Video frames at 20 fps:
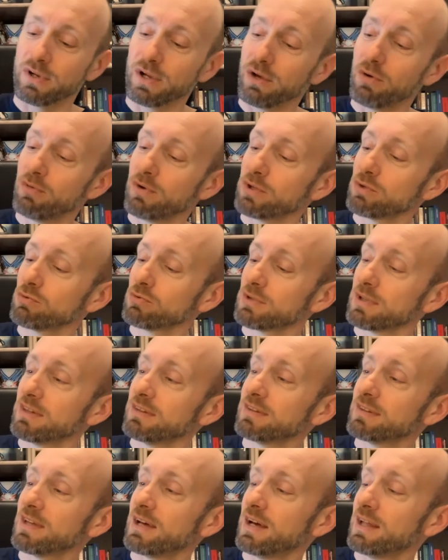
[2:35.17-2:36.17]
on voit toutes les
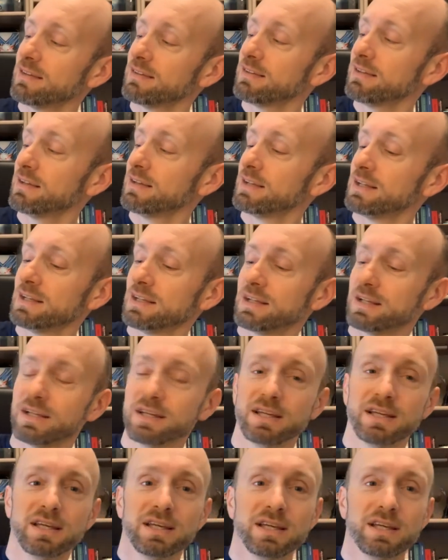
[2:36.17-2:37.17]
strates
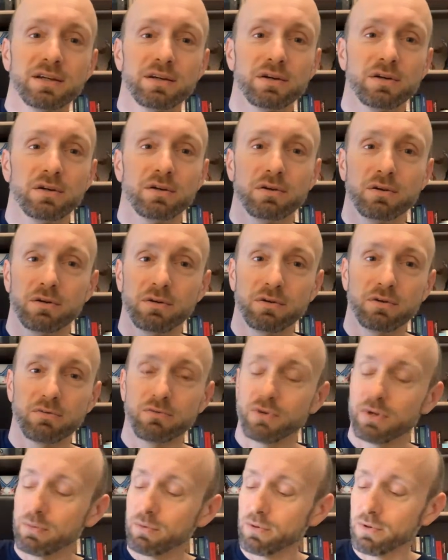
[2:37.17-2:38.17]
et
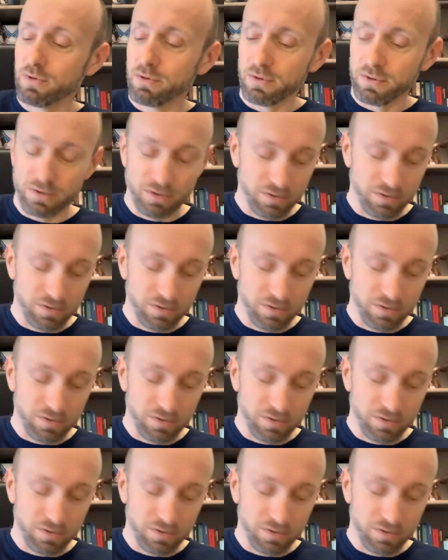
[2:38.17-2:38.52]
vraiment